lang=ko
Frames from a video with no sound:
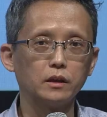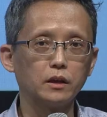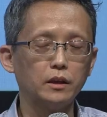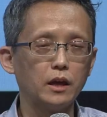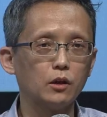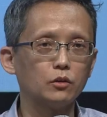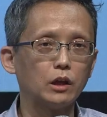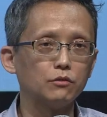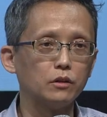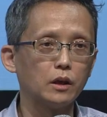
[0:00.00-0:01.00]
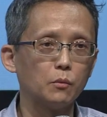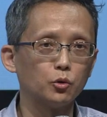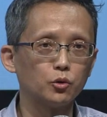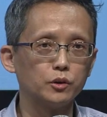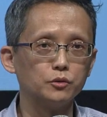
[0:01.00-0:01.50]
이렇게 네 개로 나누는 게
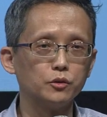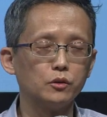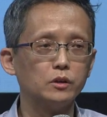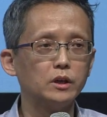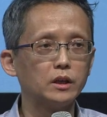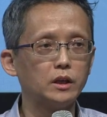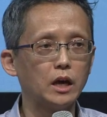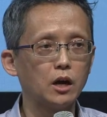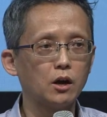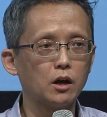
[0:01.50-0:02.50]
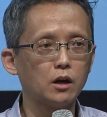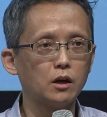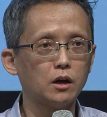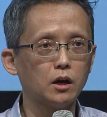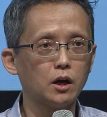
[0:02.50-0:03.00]
보통이고요.
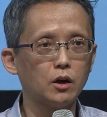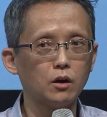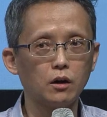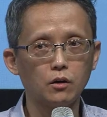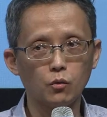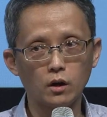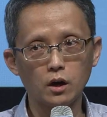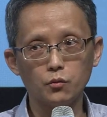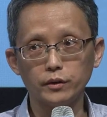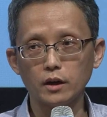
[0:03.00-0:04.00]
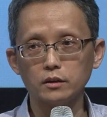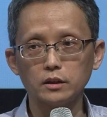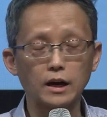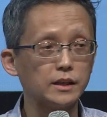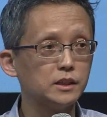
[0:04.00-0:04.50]
기하 와
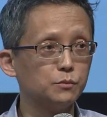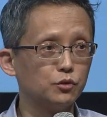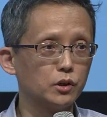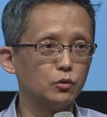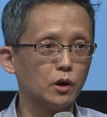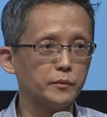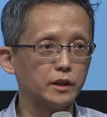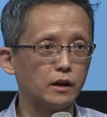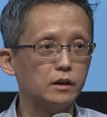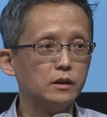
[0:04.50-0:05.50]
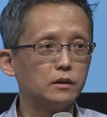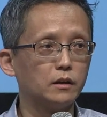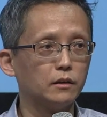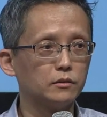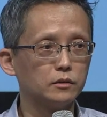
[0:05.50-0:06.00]
위상은 같이 묶기도 합니다.
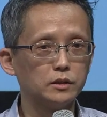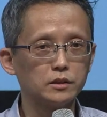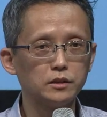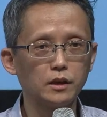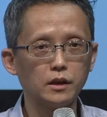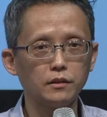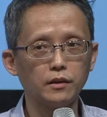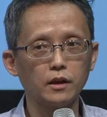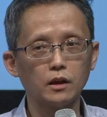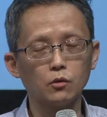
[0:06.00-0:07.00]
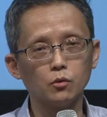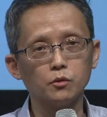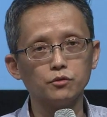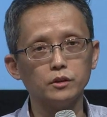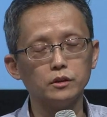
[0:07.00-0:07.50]
그래서 이제 크게 세 개라고
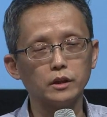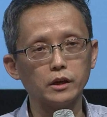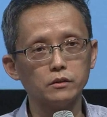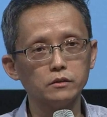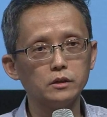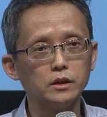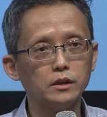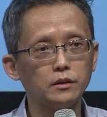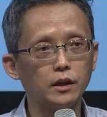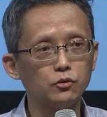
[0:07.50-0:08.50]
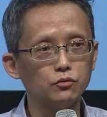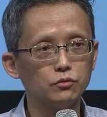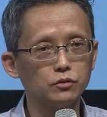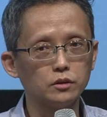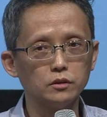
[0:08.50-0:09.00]
볼 수 있는데요.
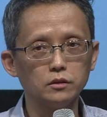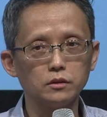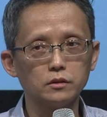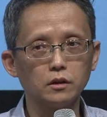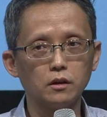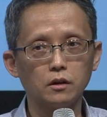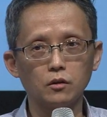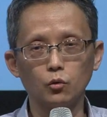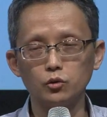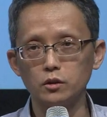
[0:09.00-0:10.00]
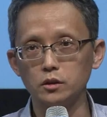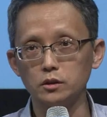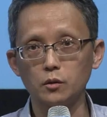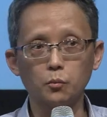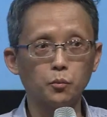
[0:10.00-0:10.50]
대수는 어, 오늘
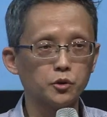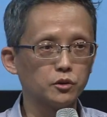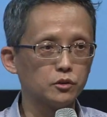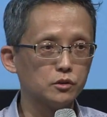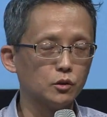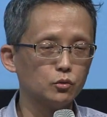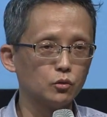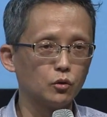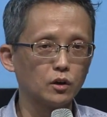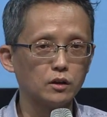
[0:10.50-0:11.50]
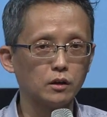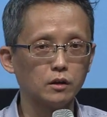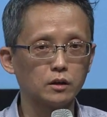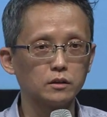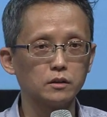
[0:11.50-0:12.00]
저 보셨던
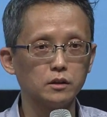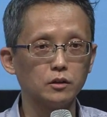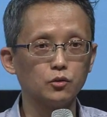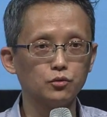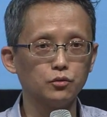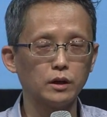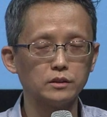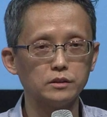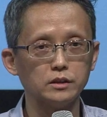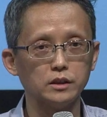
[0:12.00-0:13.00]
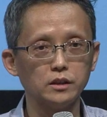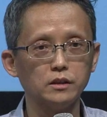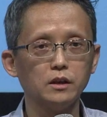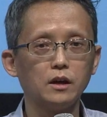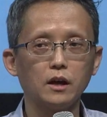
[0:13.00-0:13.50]
정수론과 같은 이런
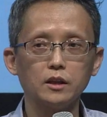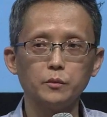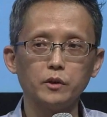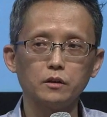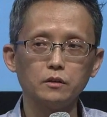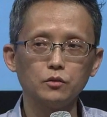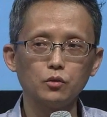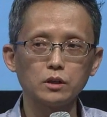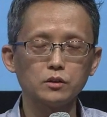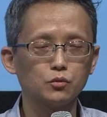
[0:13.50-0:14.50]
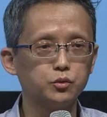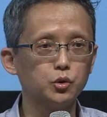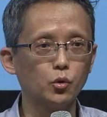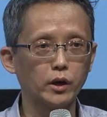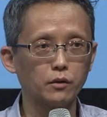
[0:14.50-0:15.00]
수라든지 아니면은 수학적
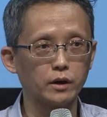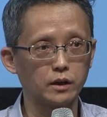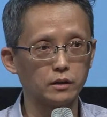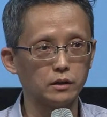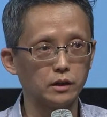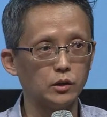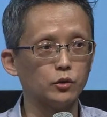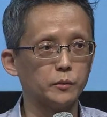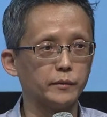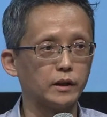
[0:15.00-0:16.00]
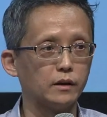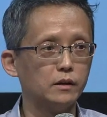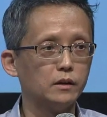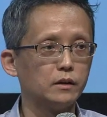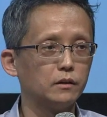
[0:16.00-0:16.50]
구조에 관한 이론입니다.
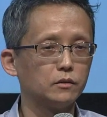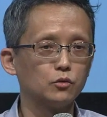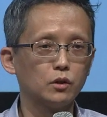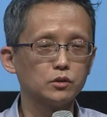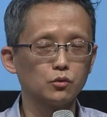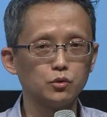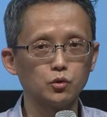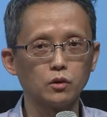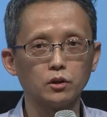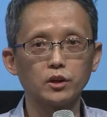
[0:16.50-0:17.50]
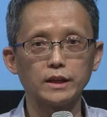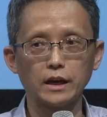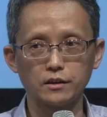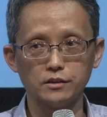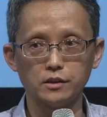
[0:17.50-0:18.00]
그래서 수학적 구조가 어떻게
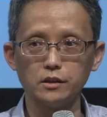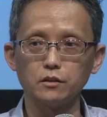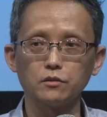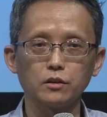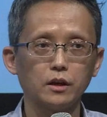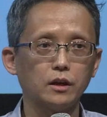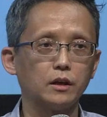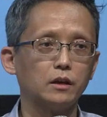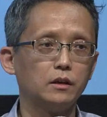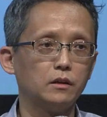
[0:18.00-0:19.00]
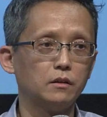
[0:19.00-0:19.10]
다른지 어떻게